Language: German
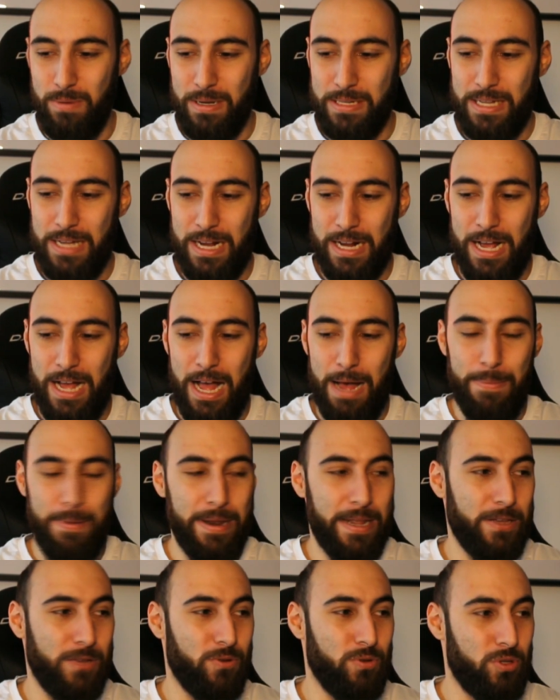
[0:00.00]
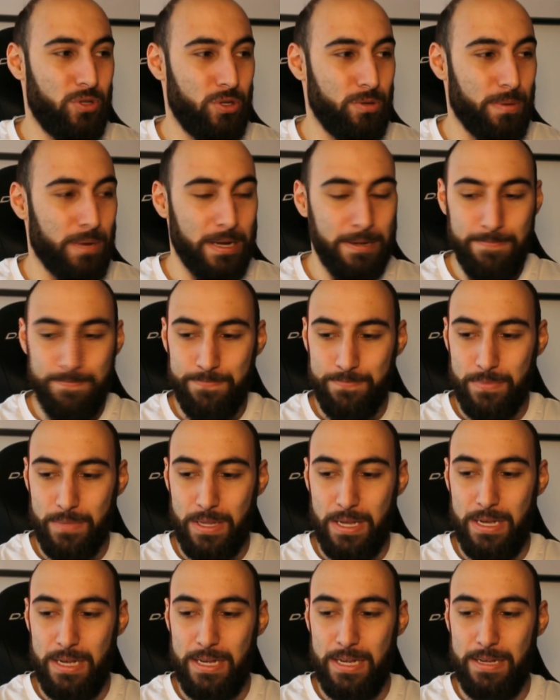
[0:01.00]
sage. Aber der YouTuber
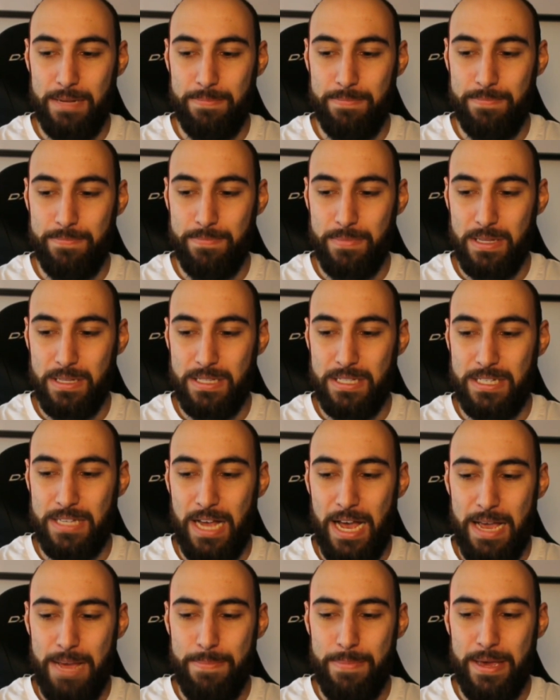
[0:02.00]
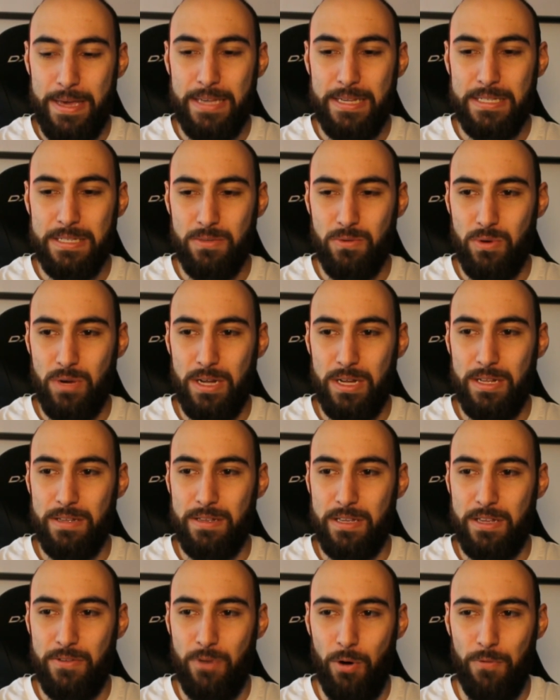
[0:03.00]
ähm, Cymex, oder
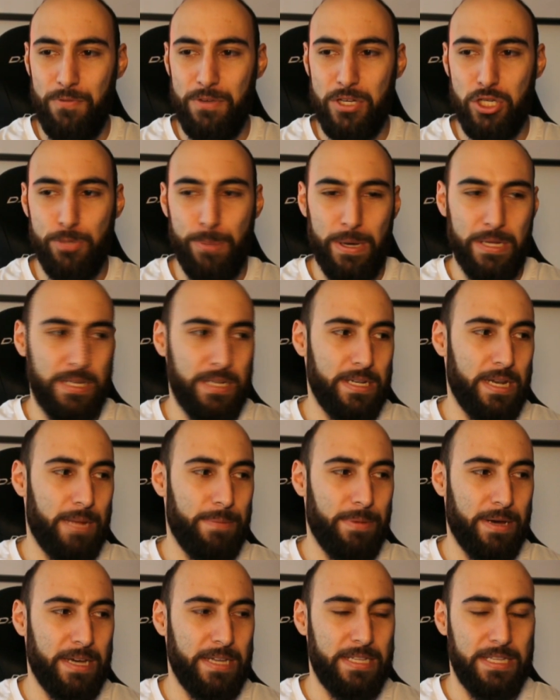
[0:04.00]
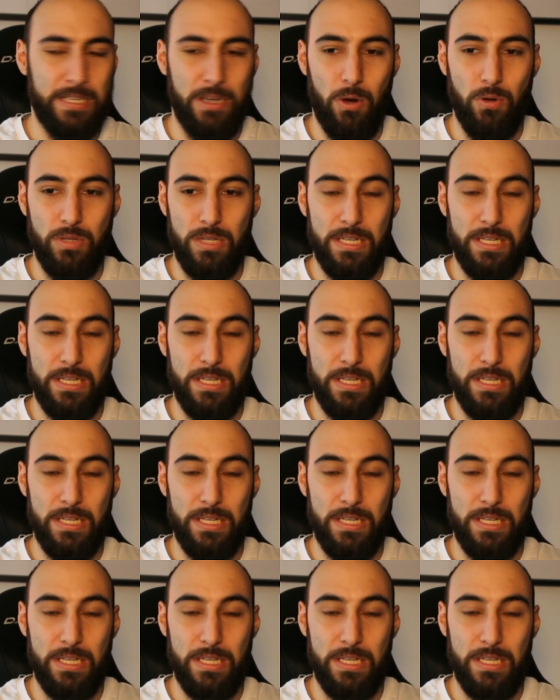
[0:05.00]
ich hoffe, ich spreche den Namen richtig aus.